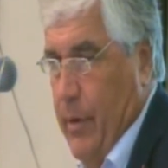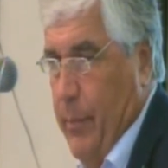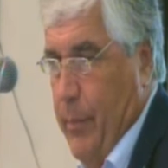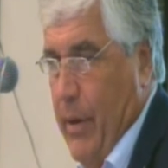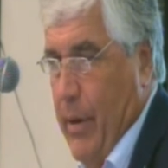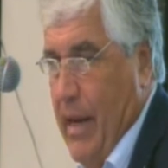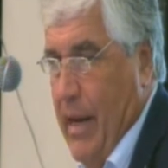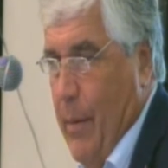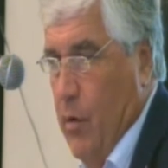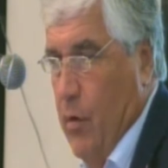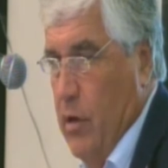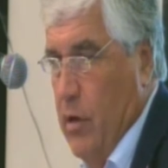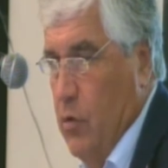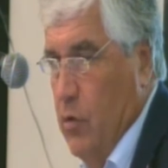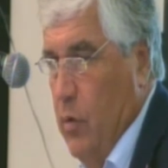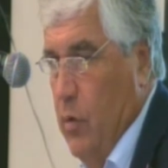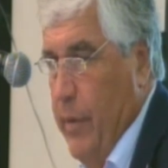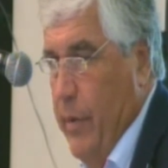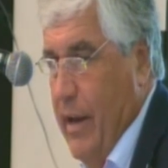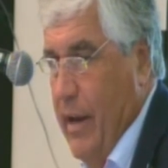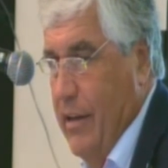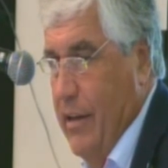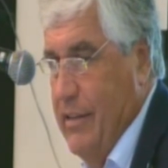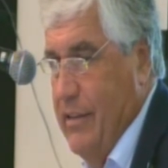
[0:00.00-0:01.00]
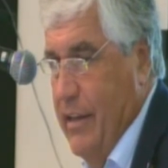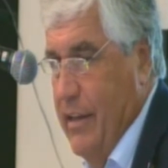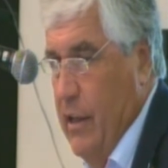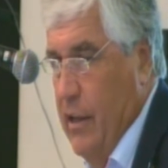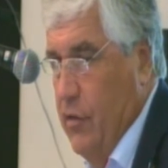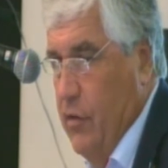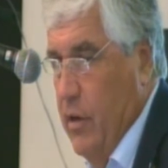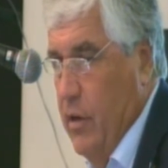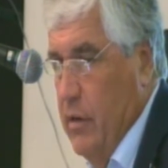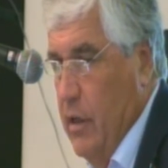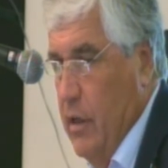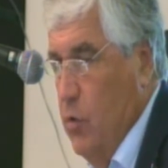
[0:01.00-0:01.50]
Parliamo del
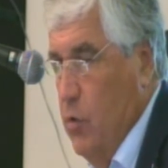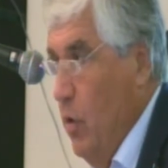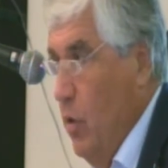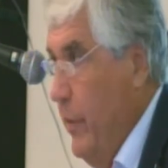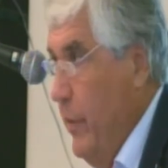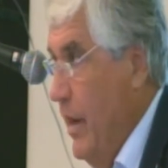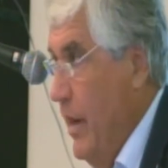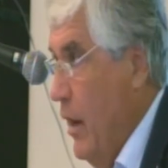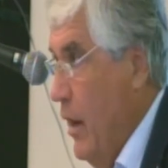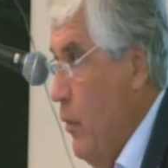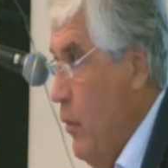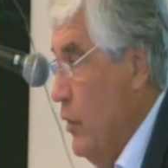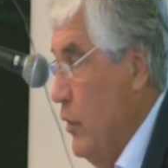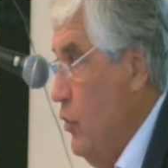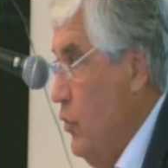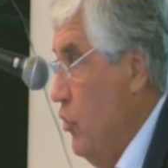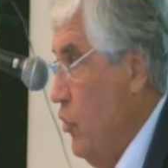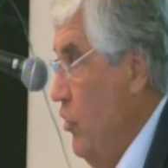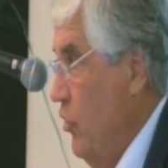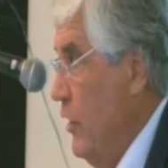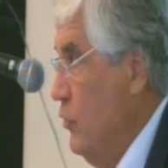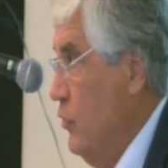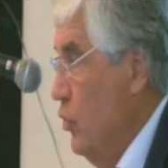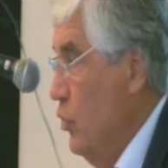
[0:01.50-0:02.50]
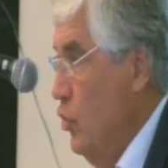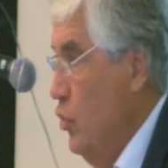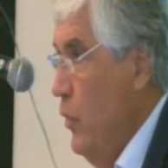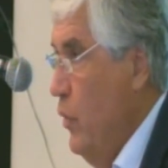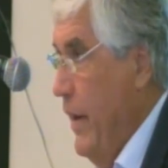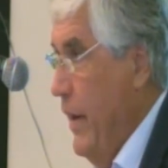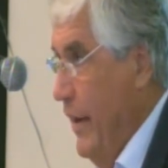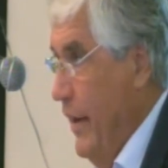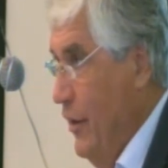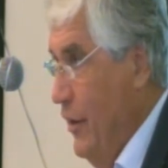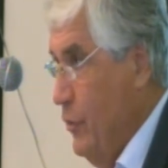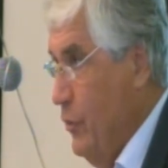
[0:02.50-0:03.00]
2016 di
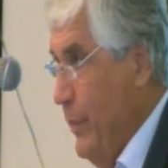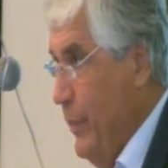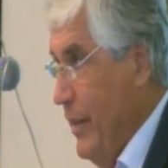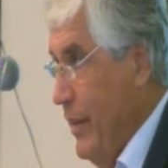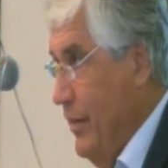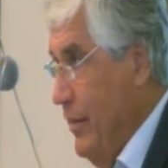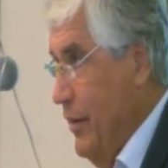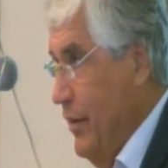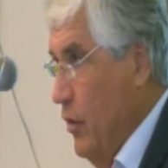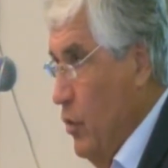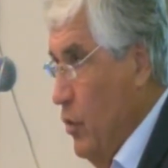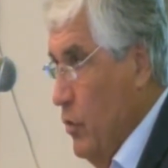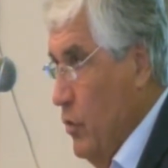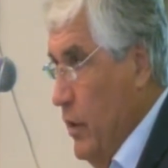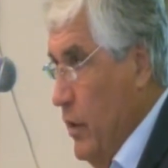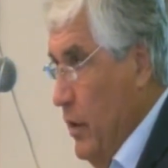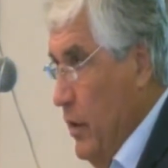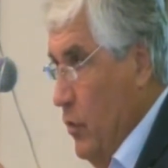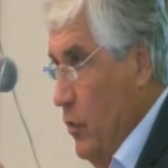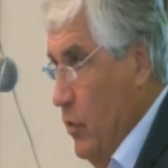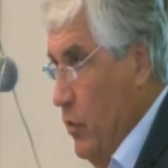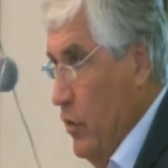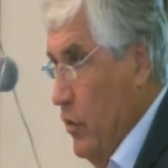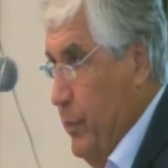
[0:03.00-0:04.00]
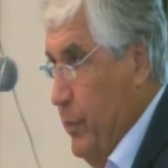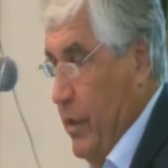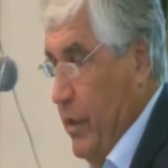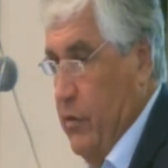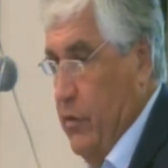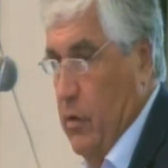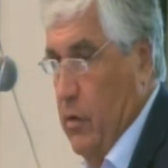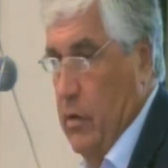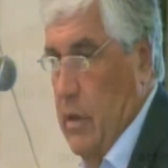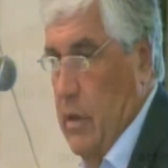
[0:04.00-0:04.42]
2402 ispezioni, un'espressione del